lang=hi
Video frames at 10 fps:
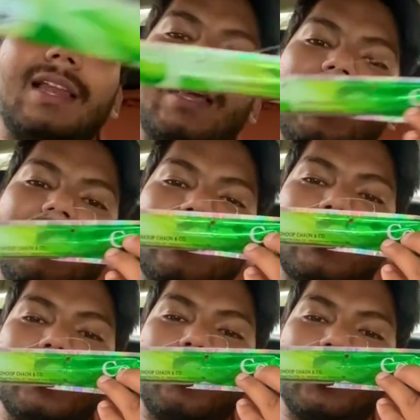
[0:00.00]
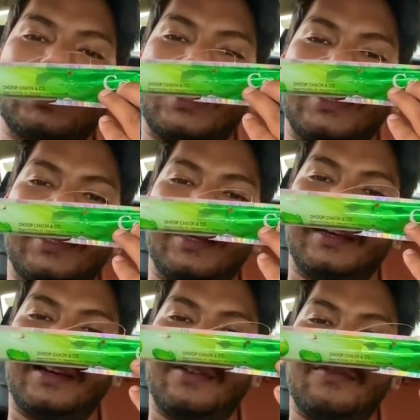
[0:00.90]
लेकिन इसने बहुत साथ दिया
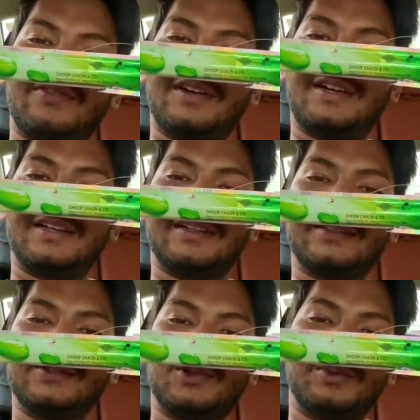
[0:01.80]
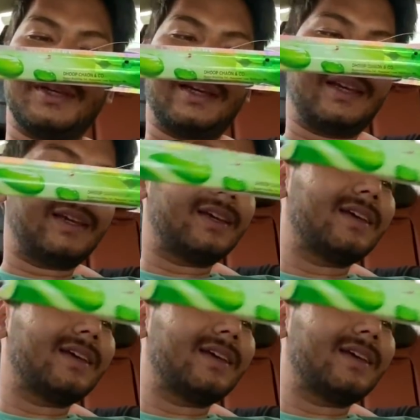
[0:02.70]
ये कंफर्ट जो भी है ये